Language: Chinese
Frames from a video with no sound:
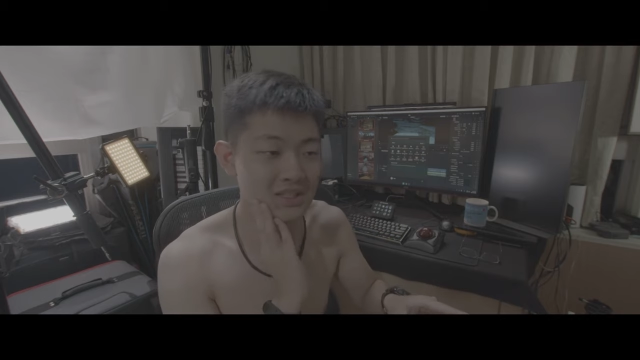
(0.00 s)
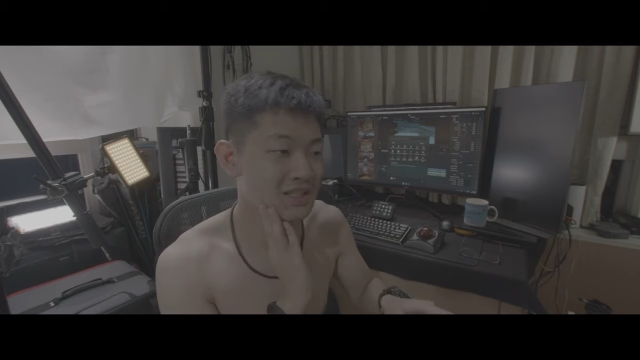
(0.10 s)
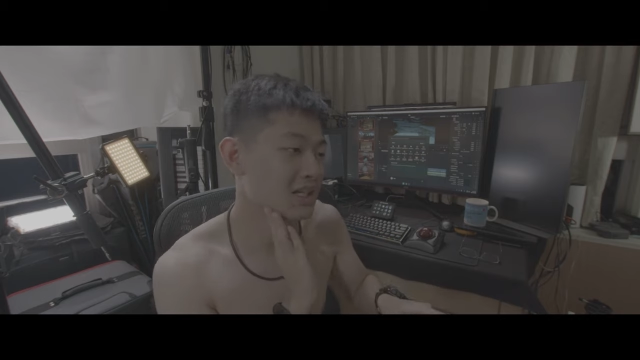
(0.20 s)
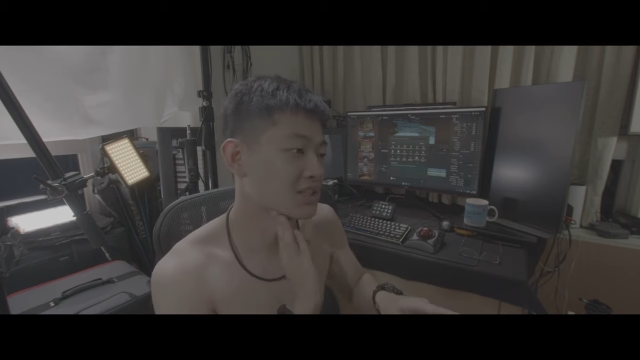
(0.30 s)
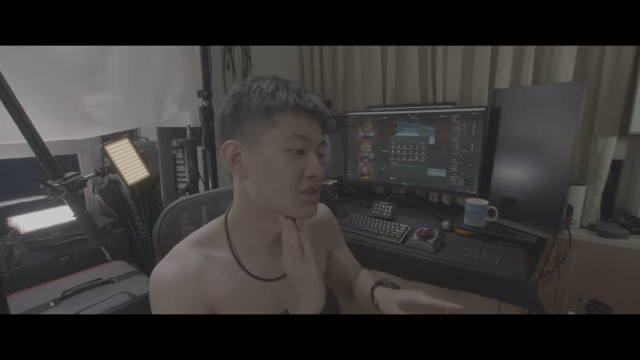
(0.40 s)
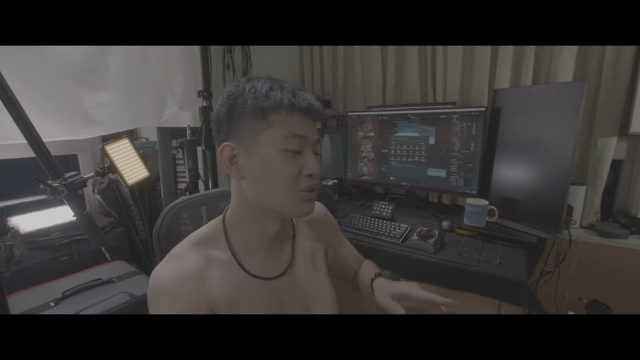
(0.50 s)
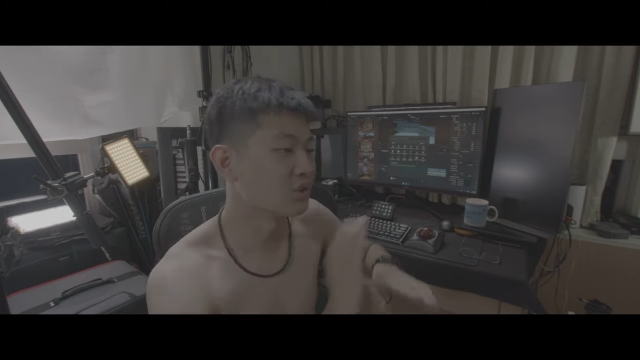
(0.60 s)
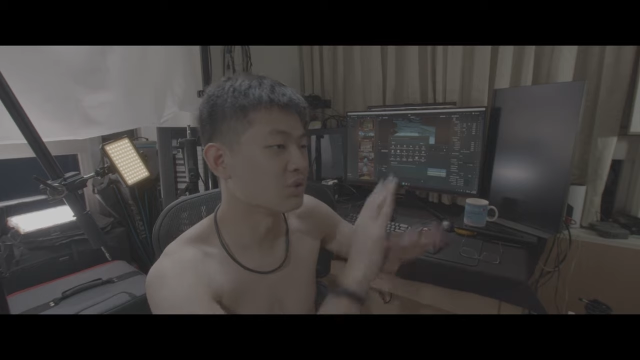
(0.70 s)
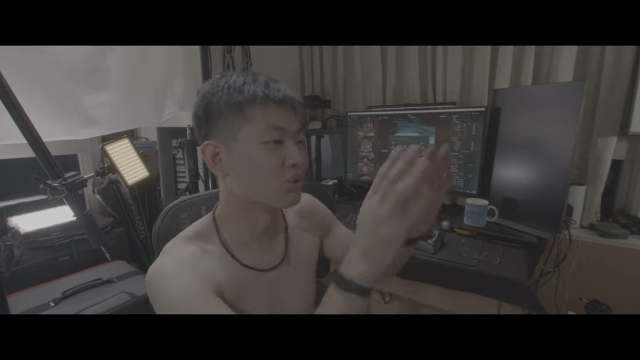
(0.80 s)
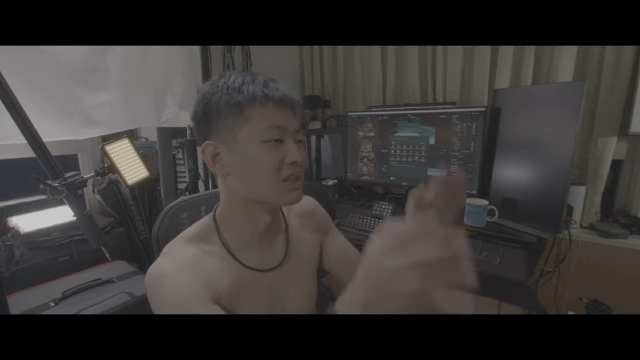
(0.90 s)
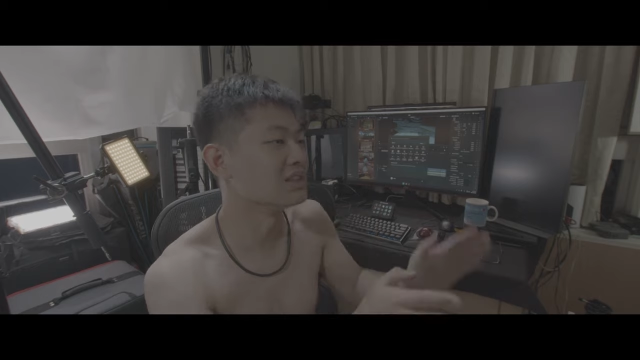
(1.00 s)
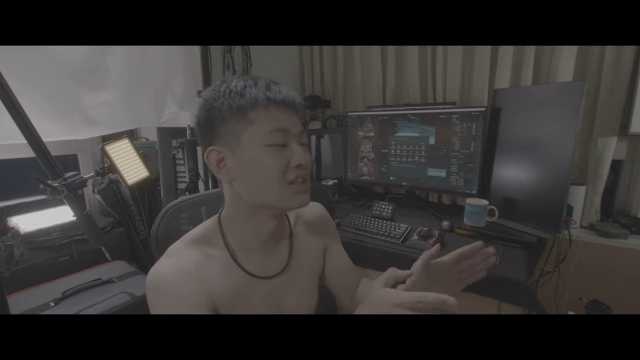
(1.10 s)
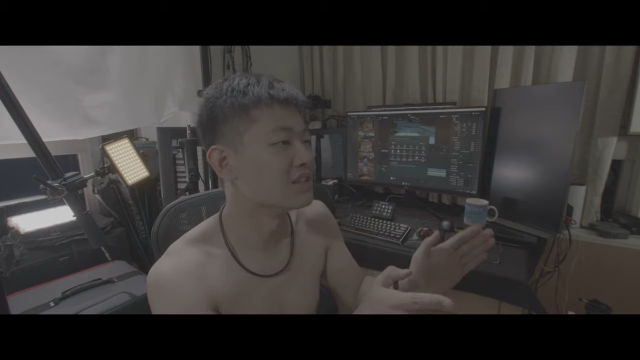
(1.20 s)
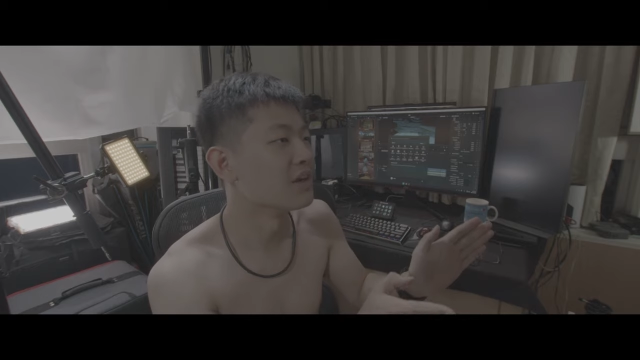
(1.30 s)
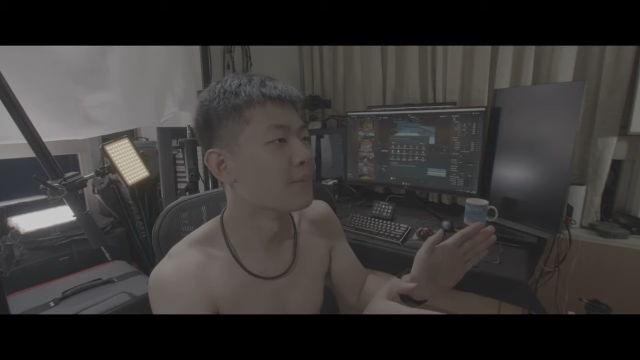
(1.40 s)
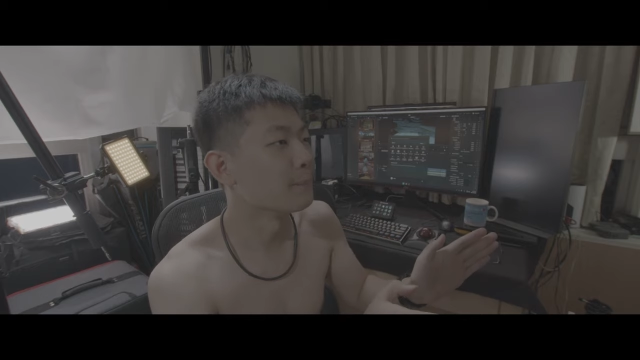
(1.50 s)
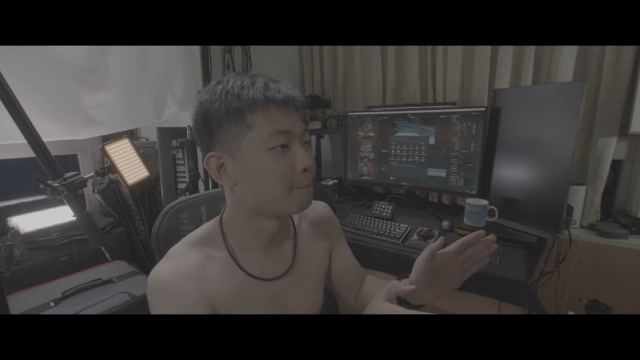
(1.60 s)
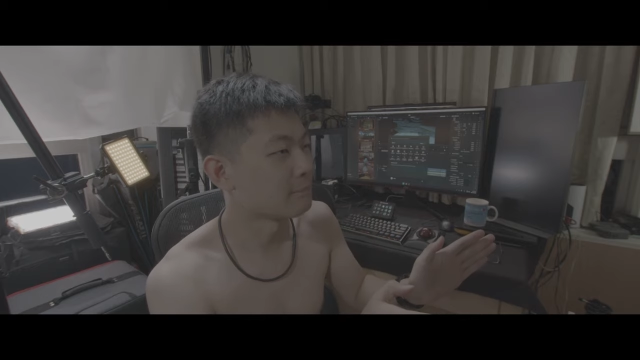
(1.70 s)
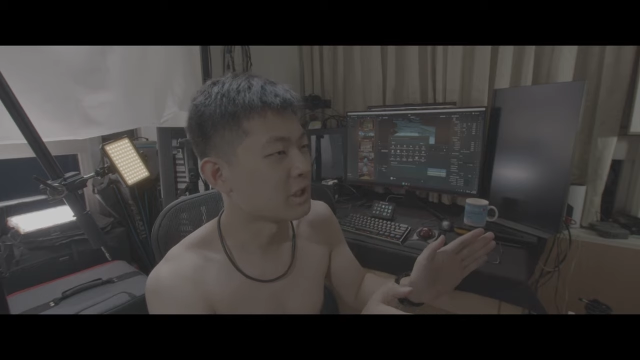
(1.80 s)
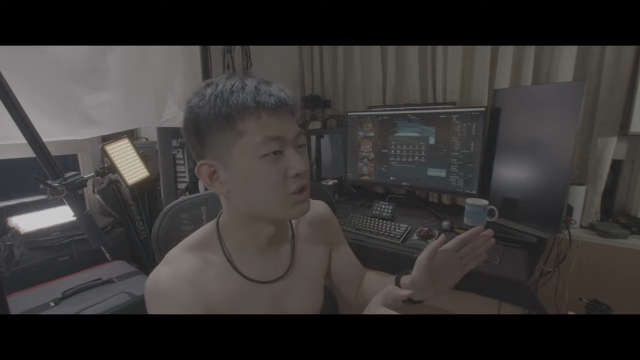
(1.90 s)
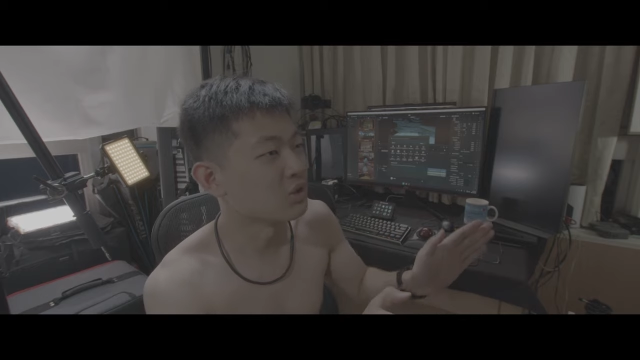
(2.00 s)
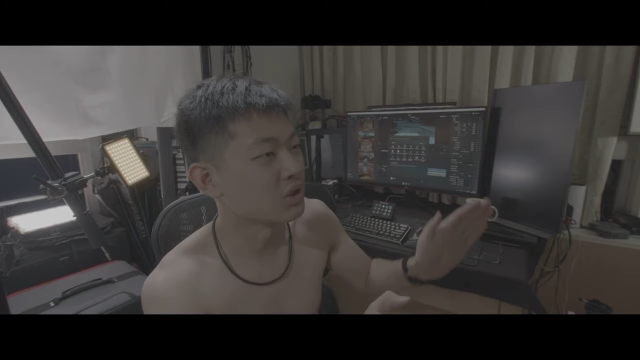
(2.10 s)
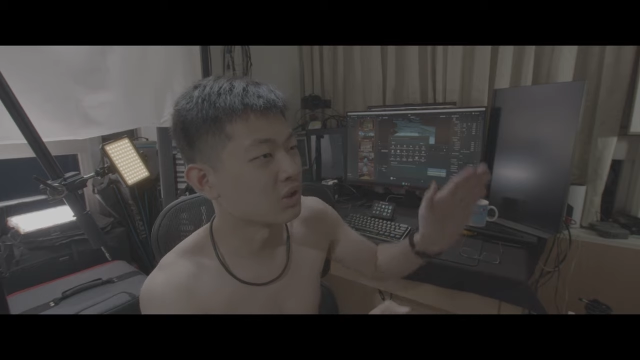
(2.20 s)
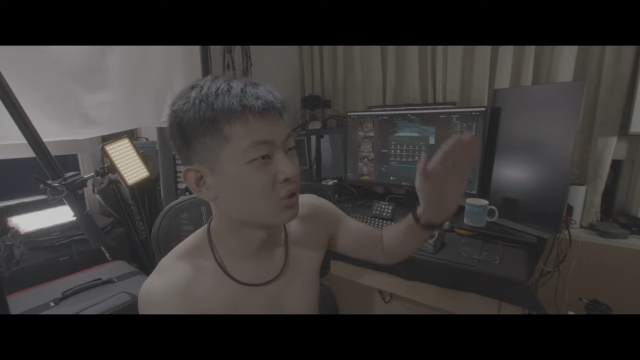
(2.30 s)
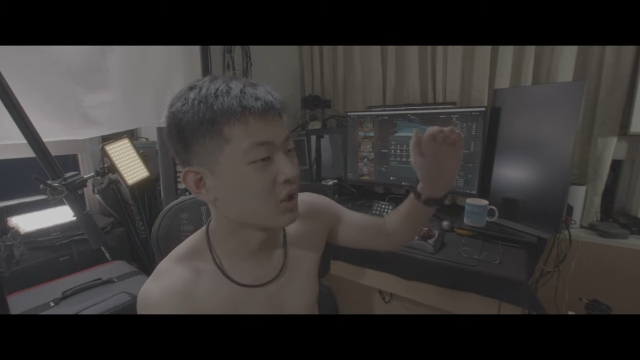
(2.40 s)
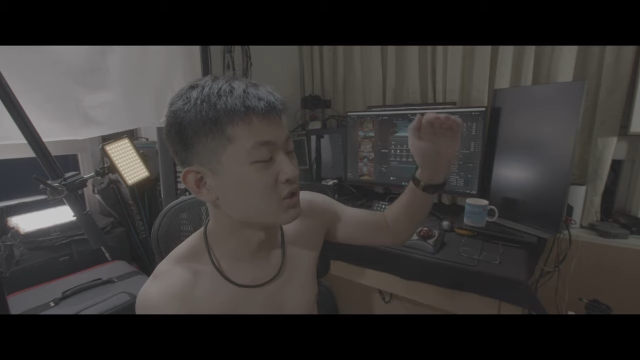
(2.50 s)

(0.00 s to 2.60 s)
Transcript: 假设你有一个软体，那你有一个快